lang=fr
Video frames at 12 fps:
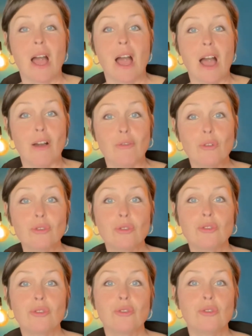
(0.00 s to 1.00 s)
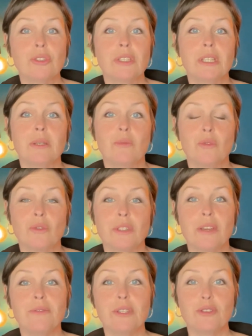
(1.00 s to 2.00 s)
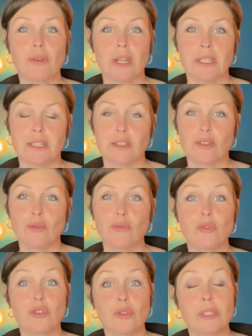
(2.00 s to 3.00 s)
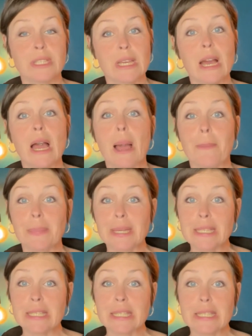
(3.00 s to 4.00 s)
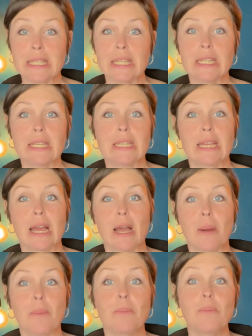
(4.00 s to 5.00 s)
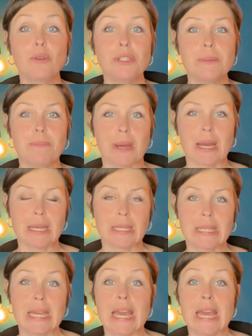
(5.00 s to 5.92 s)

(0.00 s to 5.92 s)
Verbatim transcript: Avant de te donner mon avis sur la question, je tiens à préciser qu'un petit parc